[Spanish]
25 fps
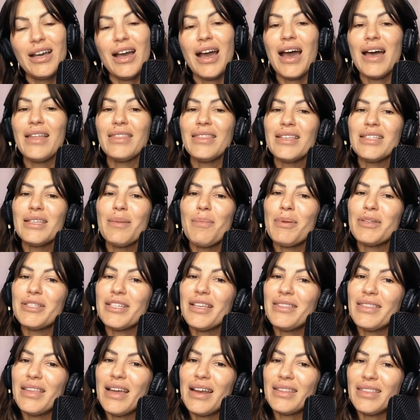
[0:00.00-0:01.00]
Antes de
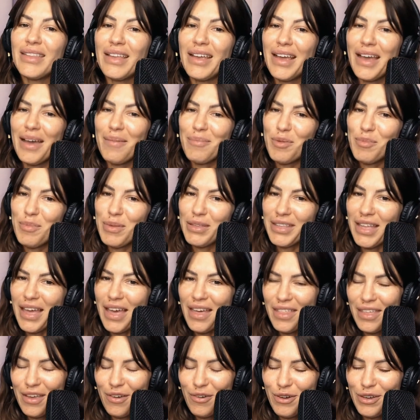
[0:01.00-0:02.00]
presentarte a mi
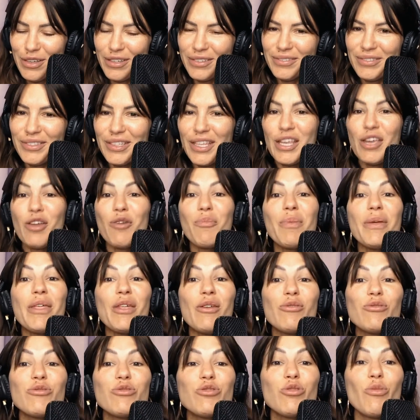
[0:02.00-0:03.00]
invitada de hoy, te quiero
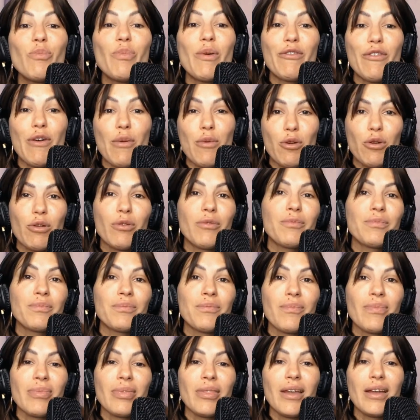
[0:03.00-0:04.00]
pedir un súper favor.
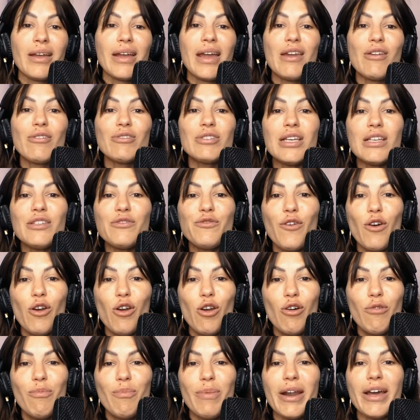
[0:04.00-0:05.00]
Que nos des
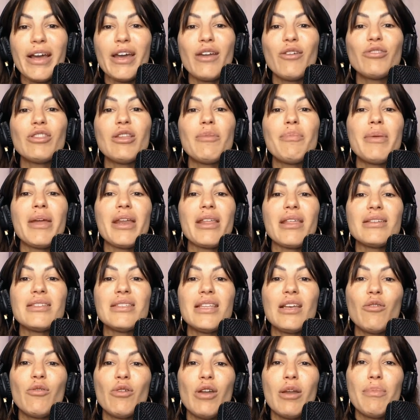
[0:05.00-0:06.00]
follow para que no te pierdas
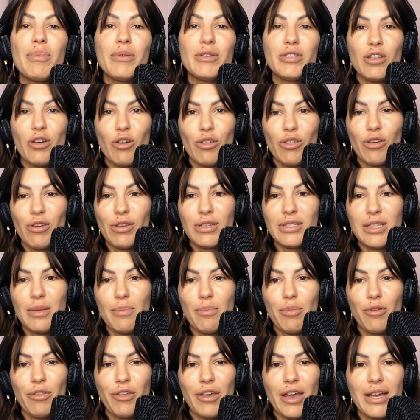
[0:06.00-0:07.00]
ningún episodio de este
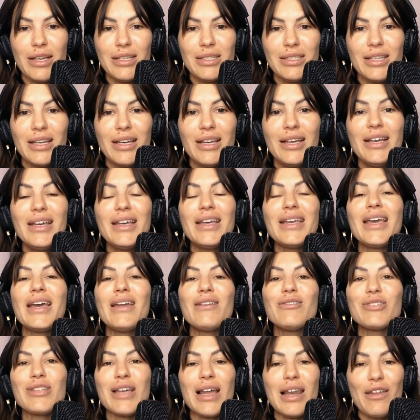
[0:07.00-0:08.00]
podcast, que
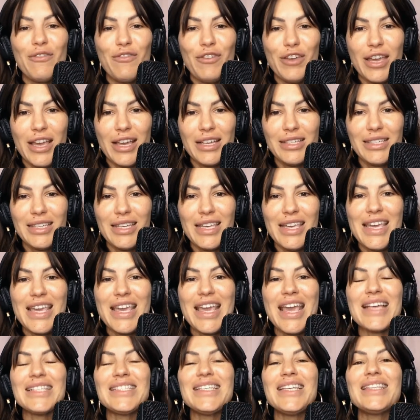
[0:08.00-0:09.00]
nos califiques y
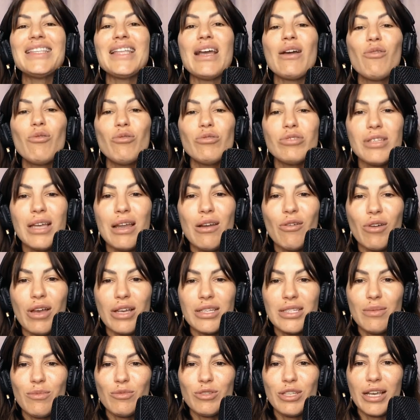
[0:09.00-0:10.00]
que si te gusta lo que
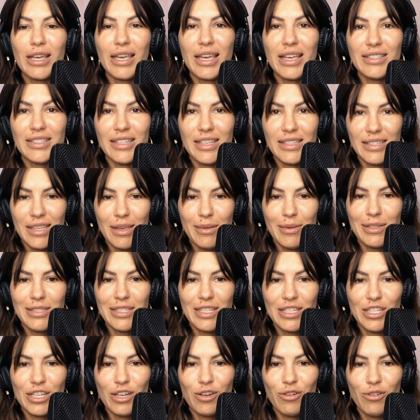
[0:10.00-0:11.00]
hacemos aquí en Sensibles
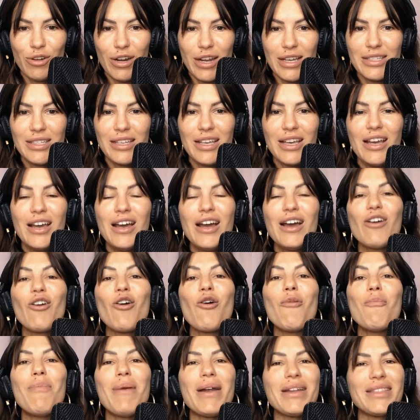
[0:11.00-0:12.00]
y Chingonas,
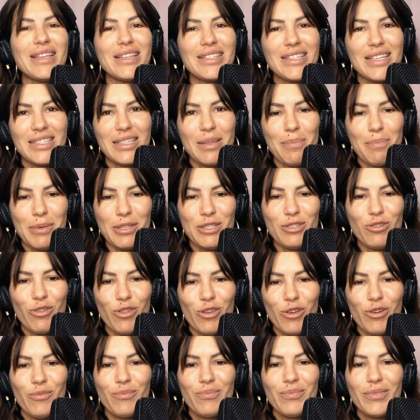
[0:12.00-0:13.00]
compartas este
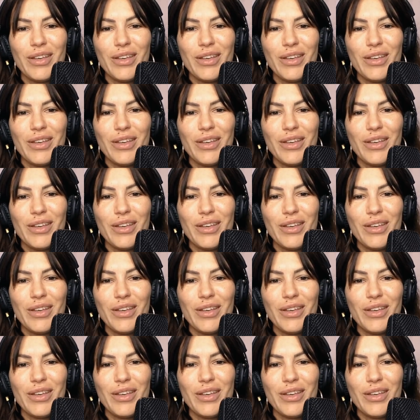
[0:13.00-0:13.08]
episodio.